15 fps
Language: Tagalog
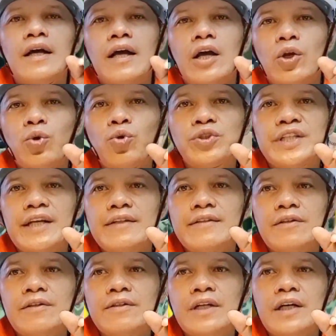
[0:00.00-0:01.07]
loosen
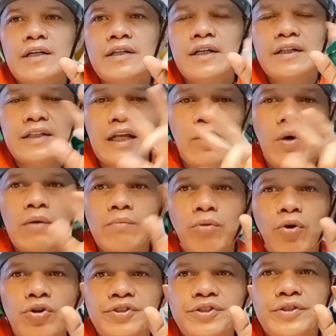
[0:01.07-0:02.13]
no ng uh, dalawang
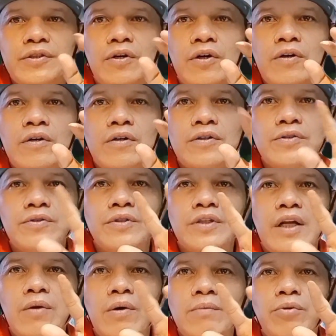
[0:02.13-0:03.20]
bolts no so
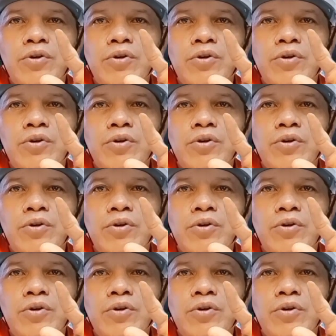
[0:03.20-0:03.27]
dalawang